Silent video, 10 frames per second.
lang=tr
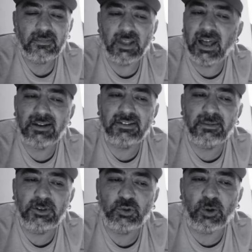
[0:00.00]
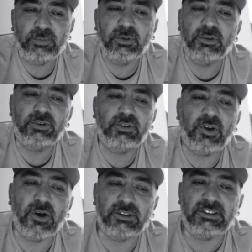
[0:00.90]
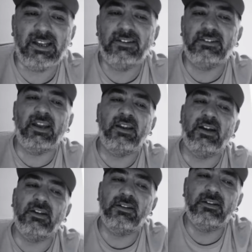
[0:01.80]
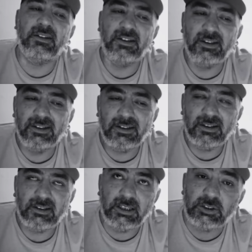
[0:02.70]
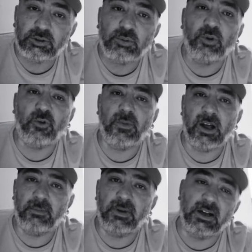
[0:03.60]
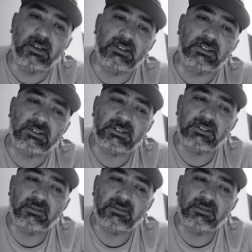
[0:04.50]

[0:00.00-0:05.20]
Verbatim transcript: Nerede bir topluluk görsen tellal, hiç durma bağır.